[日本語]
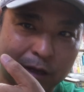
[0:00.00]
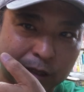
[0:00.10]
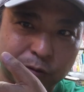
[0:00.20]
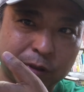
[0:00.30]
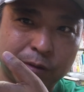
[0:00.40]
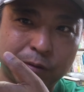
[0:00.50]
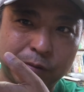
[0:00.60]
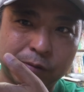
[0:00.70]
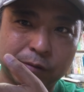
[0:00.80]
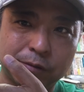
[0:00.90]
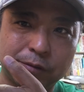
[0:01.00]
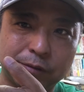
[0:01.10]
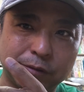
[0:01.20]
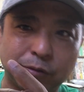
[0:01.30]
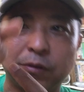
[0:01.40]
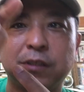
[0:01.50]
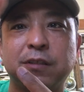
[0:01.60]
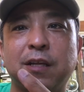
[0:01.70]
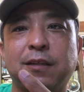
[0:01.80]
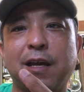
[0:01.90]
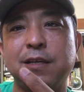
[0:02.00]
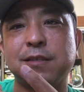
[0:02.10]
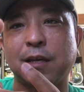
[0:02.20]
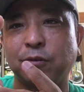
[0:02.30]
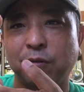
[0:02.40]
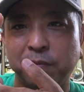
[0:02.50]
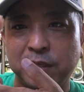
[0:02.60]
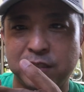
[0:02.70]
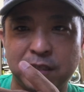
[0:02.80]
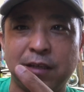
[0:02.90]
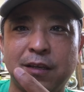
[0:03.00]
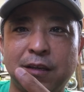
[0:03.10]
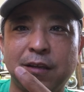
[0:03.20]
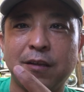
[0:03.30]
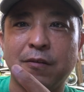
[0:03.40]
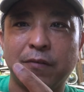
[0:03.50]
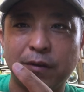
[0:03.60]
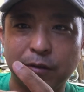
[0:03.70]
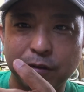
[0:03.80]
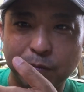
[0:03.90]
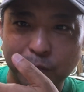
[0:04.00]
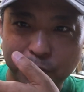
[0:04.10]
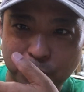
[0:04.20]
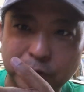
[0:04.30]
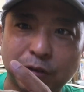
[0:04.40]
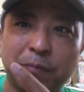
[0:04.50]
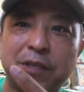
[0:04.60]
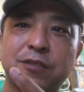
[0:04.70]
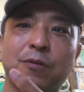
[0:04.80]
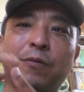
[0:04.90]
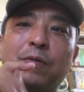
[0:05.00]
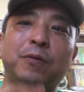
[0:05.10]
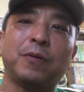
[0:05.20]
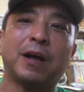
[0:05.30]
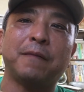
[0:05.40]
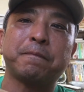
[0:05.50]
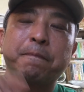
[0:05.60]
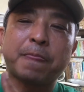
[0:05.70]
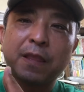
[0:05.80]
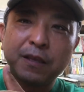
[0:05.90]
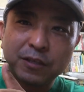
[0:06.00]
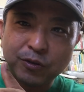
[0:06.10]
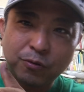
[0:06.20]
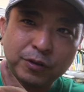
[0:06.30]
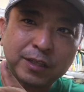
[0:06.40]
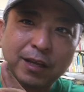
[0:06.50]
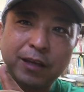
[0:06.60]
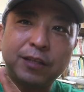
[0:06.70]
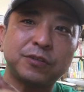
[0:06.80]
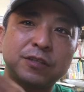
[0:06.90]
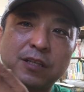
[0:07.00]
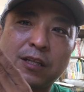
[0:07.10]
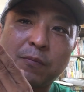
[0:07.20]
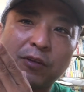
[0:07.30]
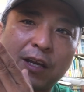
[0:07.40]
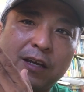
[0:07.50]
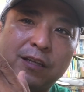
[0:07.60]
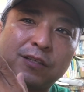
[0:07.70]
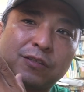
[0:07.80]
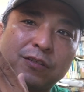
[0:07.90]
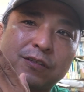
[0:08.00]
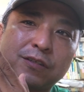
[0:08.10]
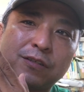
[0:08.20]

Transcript: あと1個をそうですね第三の道もっと別の方法がそこで対立してても対立